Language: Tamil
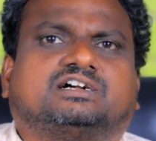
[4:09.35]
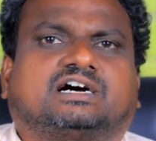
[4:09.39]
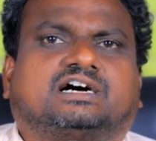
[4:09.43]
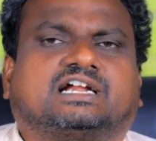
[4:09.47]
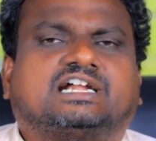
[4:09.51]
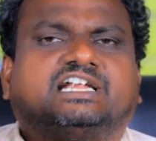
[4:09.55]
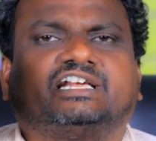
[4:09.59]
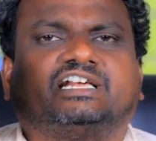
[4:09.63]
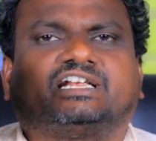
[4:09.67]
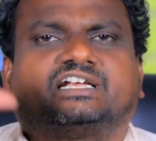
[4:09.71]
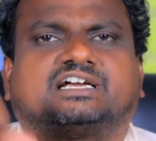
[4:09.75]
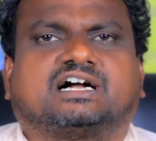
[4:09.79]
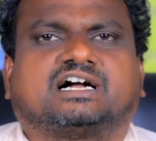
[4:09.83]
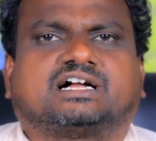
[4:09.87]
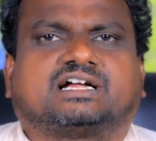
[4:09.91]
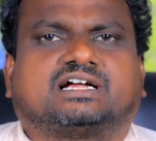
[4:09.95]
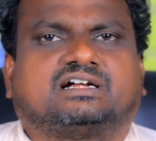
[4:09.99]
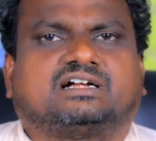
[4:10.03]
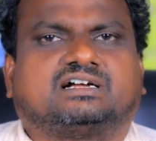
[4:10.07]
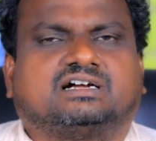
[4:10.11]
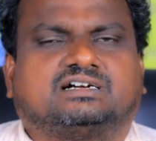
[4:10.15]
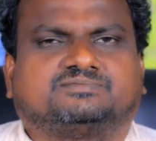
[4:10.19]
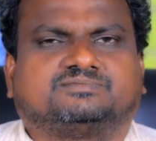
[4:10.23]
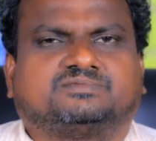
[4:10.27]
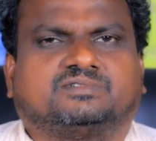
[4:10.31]
அள்ளியிருக்காங்க
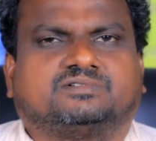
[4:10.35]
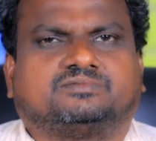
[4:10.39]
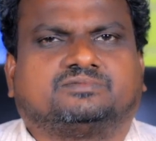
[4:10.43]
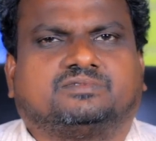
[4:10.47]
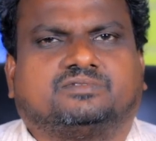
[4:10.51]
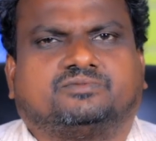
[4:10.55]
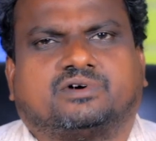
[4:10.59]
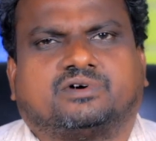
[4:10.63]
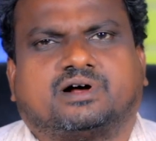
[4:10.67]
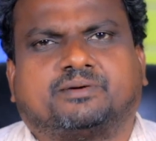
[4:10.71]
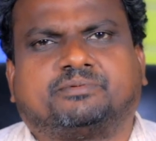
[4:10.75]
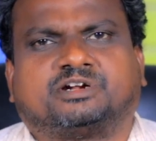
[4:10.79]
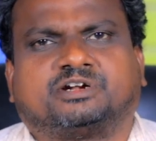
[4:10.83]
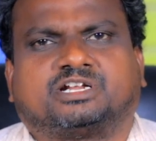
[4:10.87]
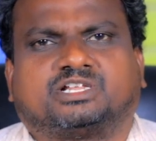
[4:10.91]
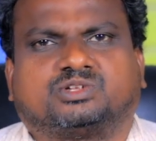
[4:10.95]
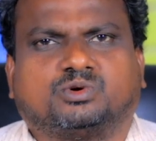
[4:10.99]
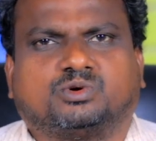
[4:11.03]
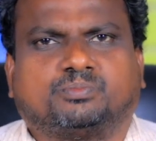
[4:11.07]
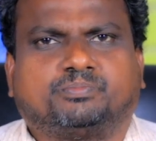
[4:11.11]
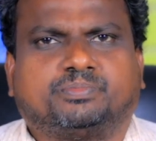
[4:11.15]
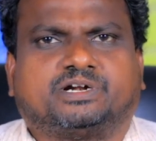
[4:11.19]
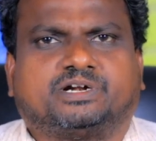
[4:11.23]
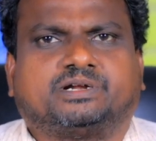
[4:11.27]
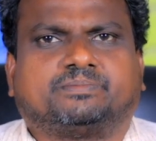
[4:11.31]
அப்படின்றத
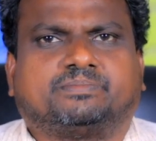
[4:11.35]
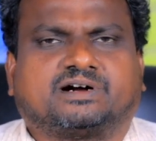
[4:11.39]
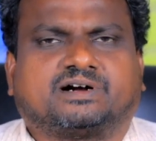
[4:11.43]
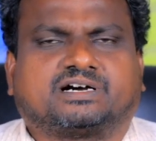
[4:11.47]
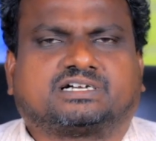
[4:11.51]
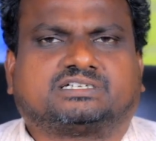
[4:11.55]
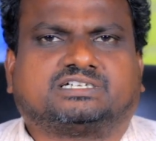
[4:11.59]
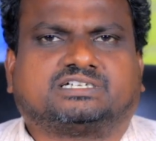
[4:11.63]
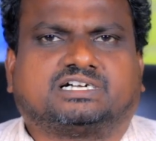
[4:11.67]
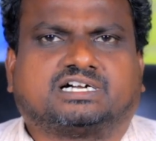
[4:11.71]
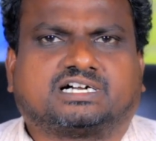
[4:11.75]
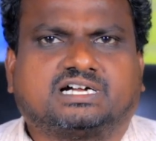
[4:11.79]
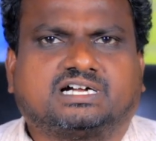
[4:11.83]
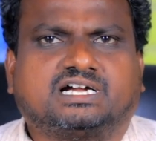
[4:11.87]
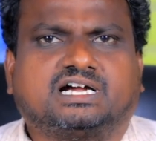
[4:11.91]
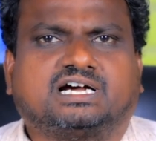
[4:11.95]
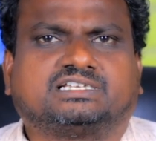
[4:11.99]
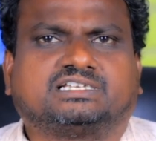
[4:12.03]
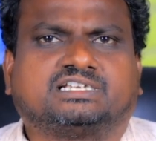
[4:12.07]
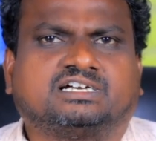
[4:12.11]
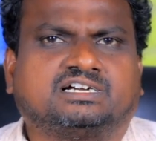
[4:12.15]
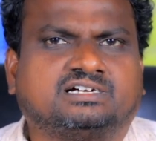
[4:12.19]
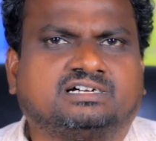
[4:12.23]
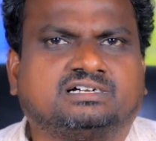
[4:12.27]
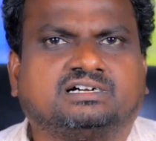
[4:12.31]
ஒப்பிட்டு பார்க்குறதுக்காக
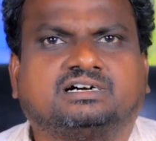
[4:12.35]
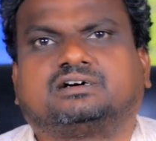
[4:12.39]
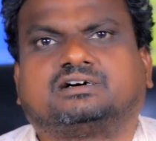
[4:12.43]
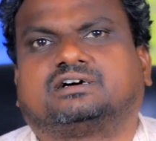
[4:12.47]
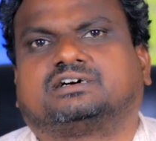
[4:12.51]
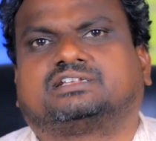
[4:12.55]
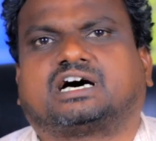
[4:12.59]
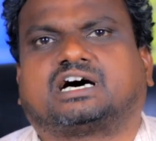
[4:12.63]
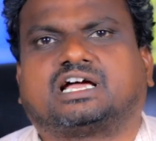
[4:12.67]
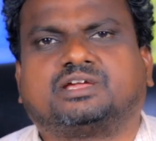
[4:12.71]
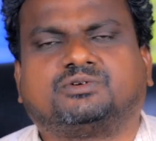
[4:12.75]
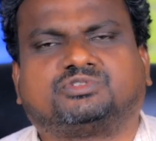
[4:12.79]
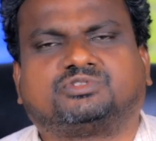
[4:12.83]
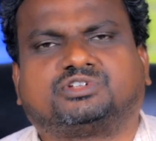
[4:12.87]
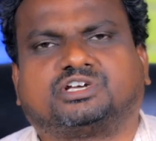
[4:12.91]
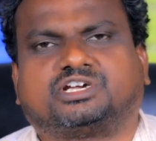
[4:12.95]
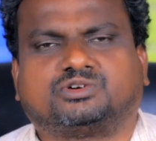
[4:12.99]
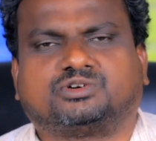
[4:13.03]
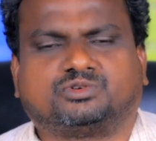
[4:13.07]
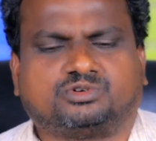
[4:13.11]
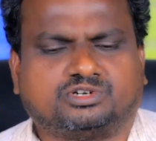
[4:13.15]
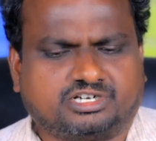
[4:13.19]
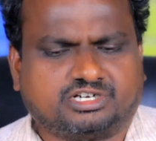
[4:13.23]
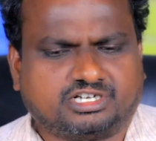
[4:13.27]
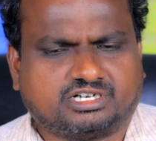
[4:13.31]
அந்த அந்த ஆய்வு
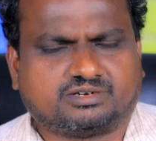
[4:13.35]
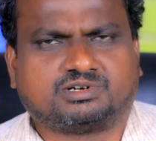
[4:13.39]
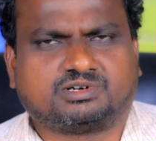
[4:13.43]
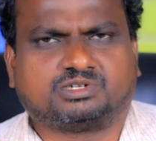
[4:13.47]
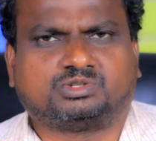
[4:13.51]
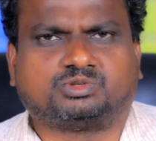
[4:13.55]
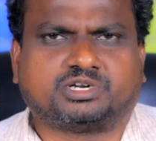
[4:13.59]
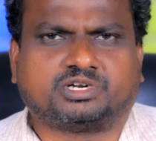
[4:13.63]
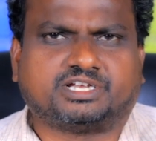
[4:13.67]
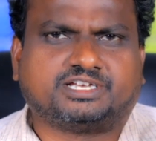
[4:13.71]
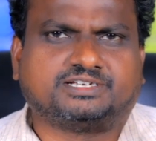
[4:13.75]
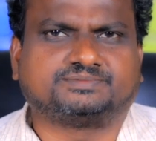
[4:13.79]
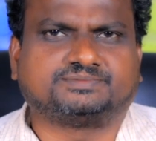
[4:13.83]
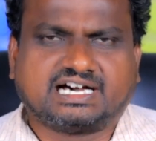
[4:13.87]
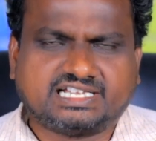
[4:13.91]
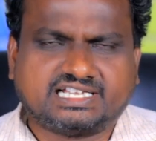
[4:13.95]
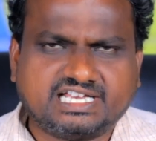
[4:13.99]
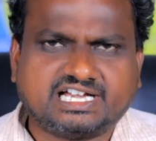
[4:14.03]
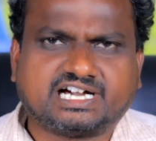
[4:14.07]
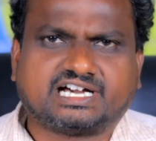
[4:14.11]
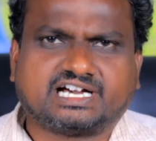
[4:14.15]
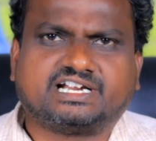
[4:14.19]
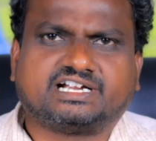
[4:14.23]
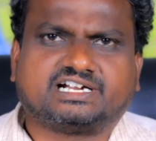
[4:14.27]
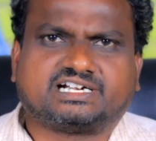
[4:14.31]
செய்யணும்னு நீர்வளத்துறை
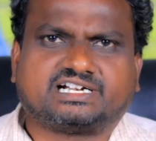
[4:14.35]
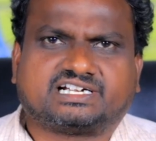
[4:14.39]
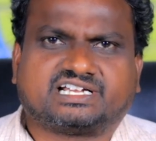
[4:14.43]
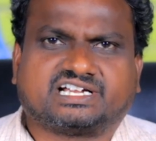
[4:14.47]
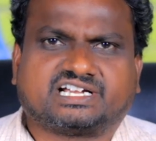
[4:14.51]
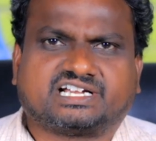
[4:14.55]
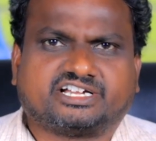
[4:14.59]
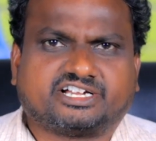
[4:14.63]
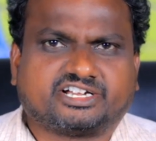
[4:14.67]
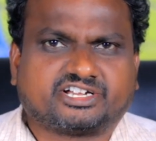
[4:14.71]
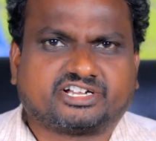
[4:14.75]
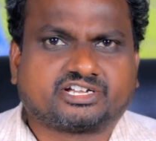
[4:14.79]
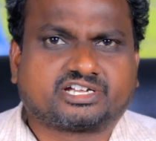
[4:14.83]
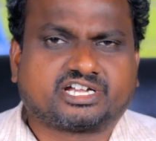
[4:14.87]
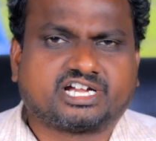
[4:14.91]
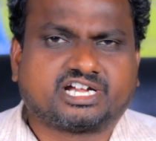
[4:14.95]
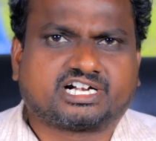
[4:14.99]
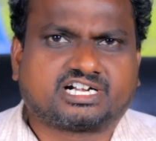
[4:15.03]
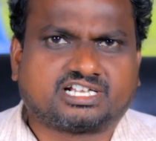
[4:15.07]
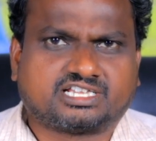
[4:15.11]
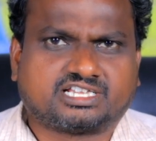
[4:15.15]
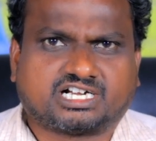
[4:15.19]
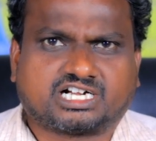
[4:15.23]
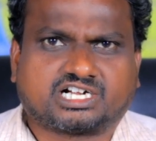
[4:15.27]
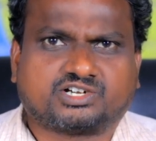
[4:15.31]
அதிகாரிகள்கிட்ட
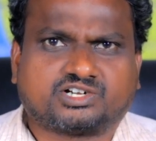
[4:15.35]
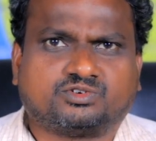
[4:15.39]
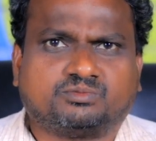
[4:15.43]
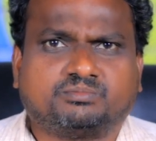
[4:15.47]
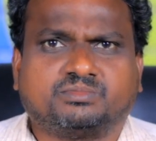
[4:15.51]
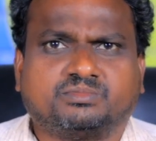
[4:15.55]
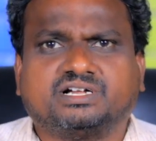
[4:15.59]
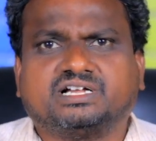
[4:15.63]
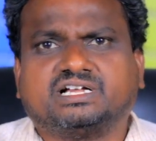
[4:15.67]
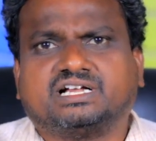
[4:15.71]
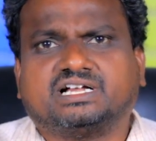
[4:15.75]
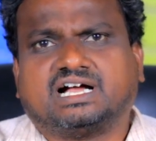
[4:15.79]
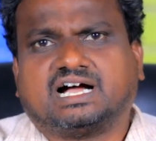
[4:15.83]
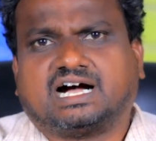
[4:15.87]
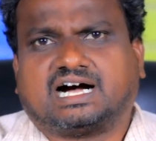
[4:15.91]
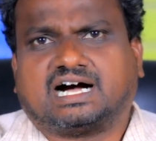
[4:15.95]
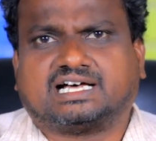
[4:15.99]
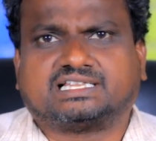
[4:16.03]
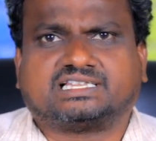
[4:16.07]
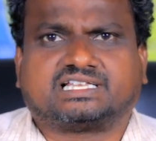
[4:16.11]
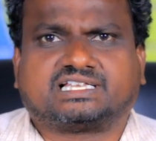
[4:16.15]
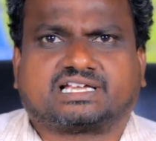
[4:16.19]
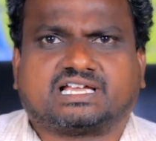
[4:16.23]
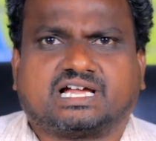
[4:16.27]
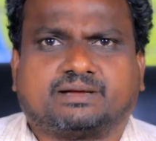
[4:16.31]
கேட்டதாகவும்
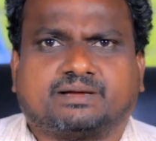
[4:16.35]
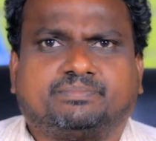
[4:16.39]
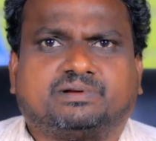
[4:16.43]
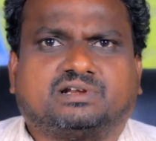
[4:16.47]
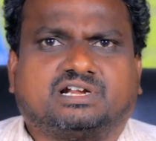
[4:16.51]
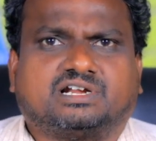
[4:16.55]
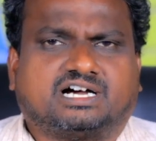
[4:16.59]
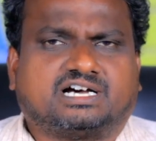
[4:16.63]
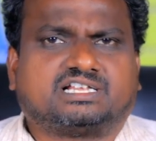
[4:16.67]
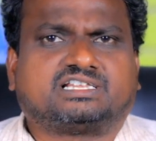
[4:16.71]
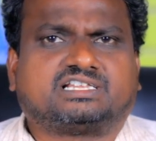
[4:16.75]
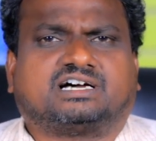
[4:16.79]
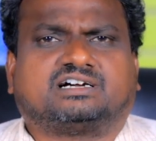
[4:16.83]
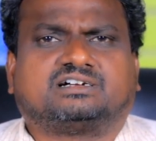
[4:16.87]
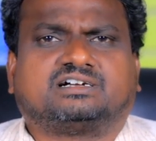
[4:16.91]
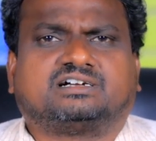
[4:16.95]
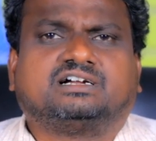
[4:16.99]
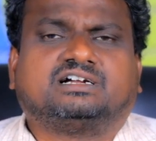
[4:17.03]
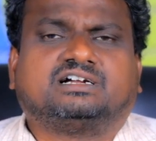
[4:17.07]
அந்த கேப்பில் அதை